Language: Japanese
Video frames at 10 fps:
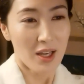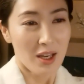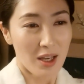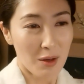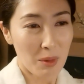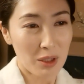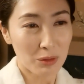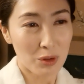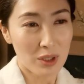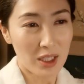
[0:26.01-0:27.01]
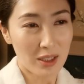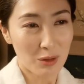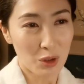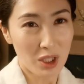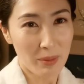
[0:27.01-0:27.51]
えー、まあ、福岡県
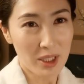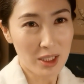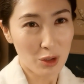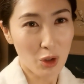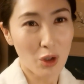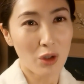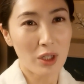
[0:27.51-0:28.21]
添田町の、